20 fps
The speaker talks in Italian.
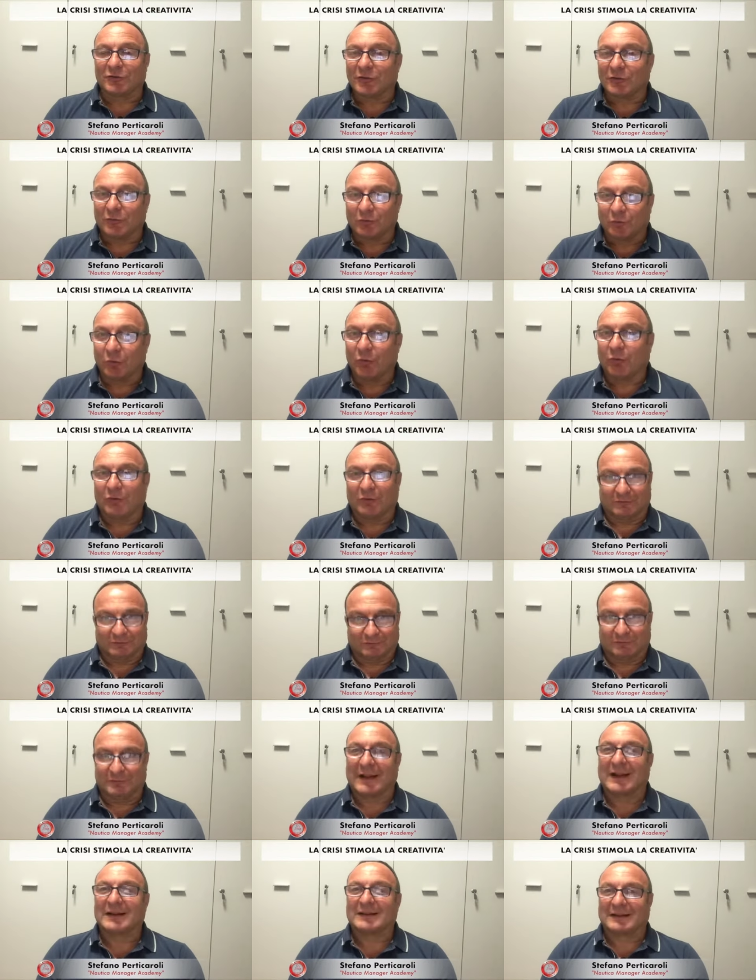ci fu
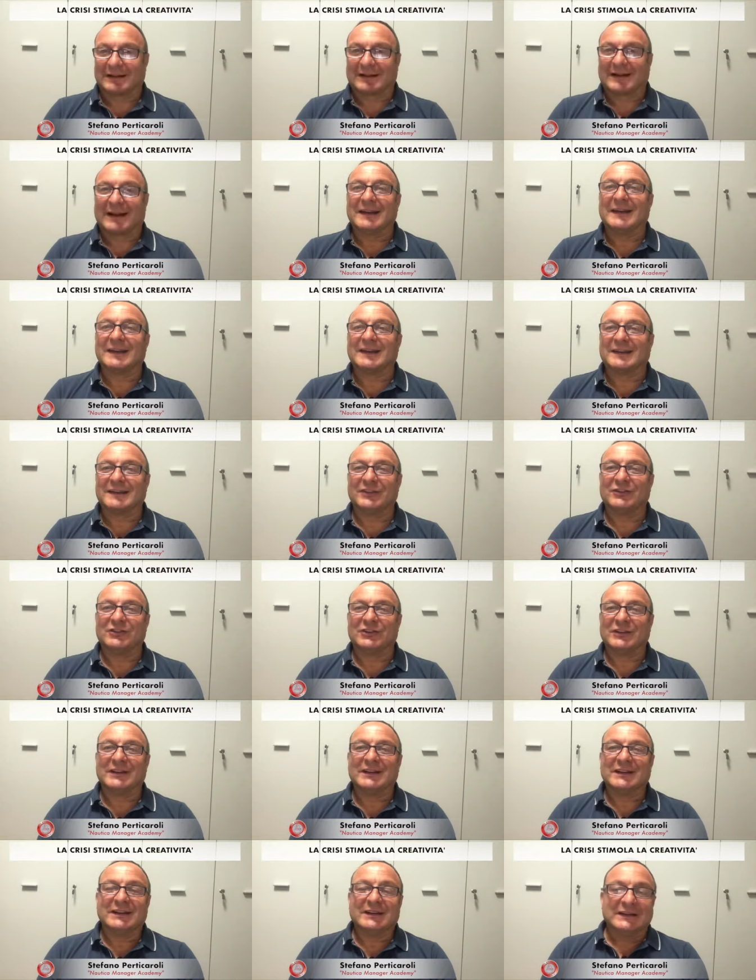un'altra grande
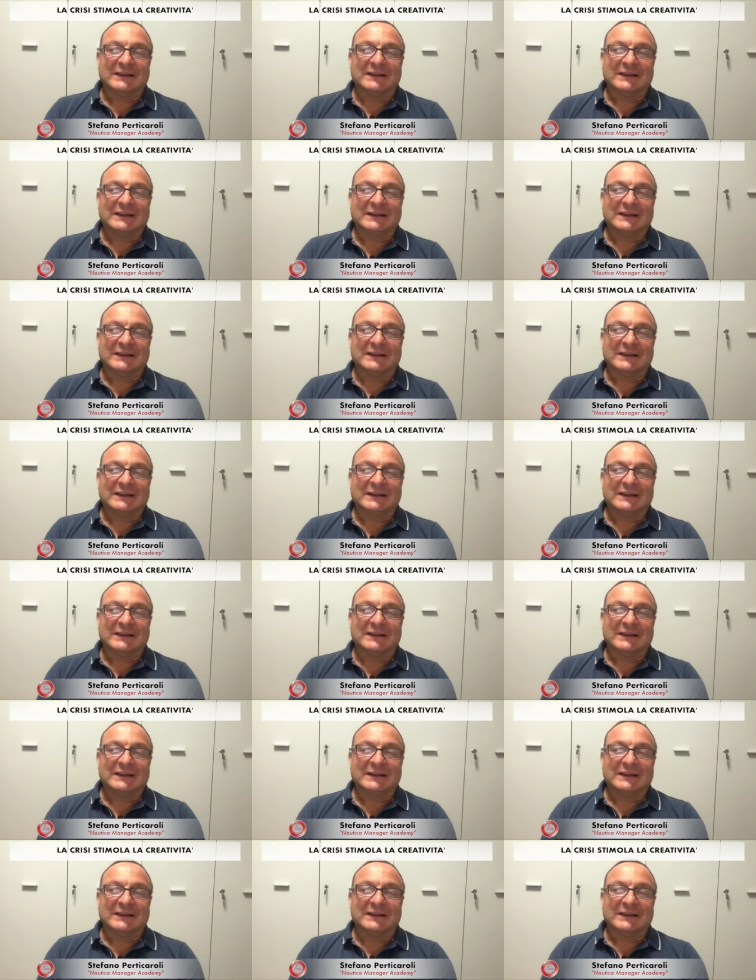crisi